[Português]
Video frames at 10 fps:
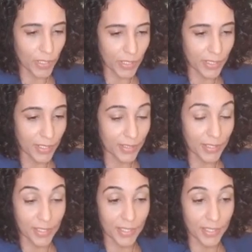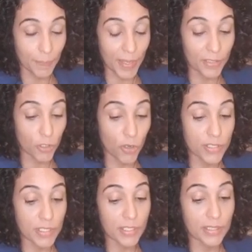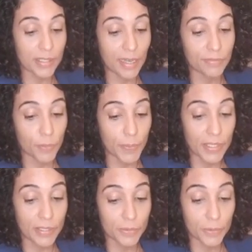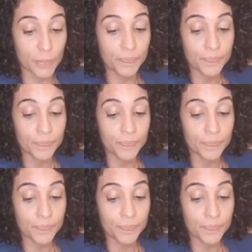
que ela queria entender que padrões ela estava operando.